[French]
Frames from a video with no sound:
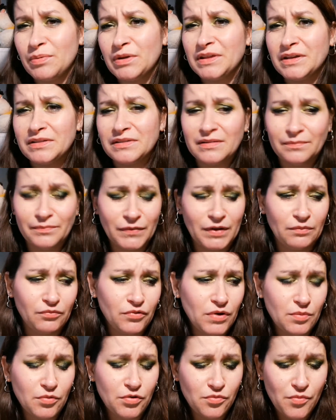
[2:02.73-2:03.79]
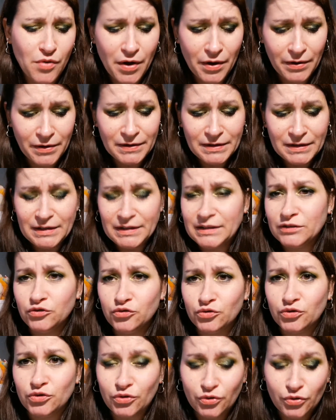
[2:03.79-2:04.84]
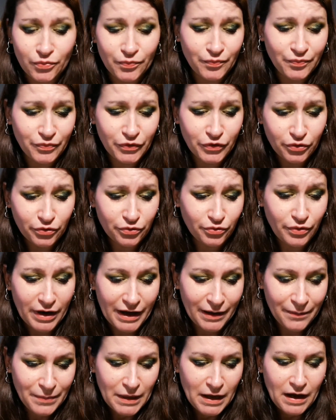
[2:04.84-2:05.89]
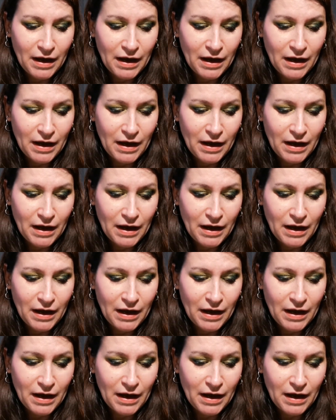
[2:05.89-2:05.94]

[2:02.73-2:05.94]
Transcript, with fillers: la patate, ça me fout la bonne humeur. Donc, euh, donc voilà.